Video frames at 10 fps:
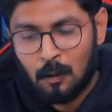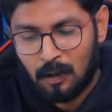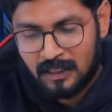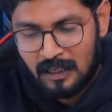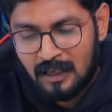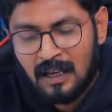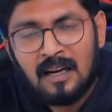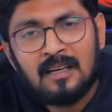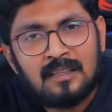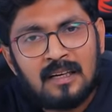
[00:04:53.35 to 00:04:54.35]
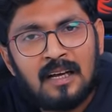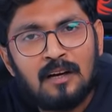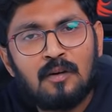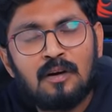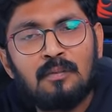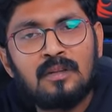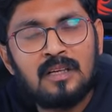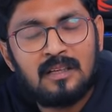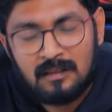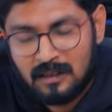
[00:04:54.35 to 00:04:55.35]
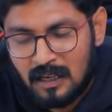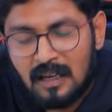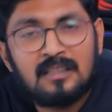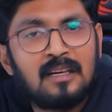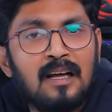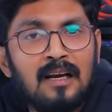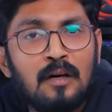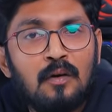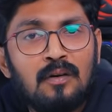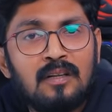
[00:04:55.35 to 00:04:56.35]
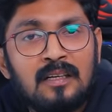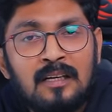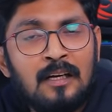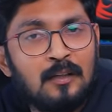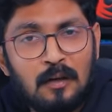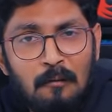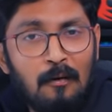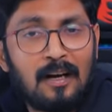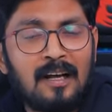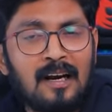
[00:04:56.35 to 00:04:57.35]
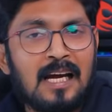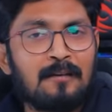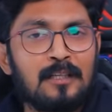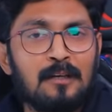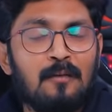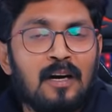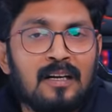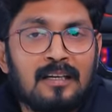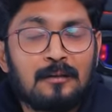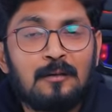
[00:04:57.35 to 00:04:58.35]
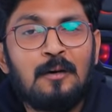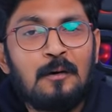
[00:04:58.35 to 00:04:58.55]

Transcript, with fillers: ఒక చండాలని చండాలం అనకపోతే చాలా చండాలంగా ఉంటుంది సో నేను వల్గర్ లాంగ్వేజ్ ఏం మాట్లాడలేదు